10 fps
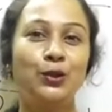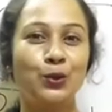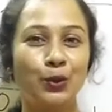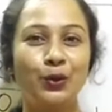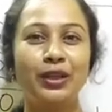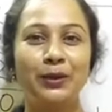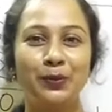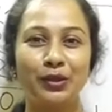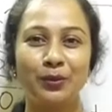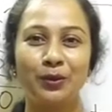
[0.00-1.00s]
যোগ করার
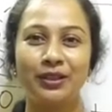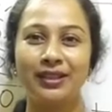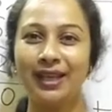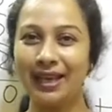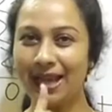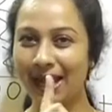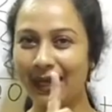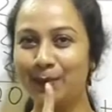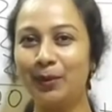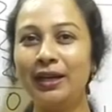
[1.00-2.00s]
পরিবর্তে
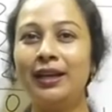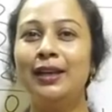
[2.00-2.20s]
একবার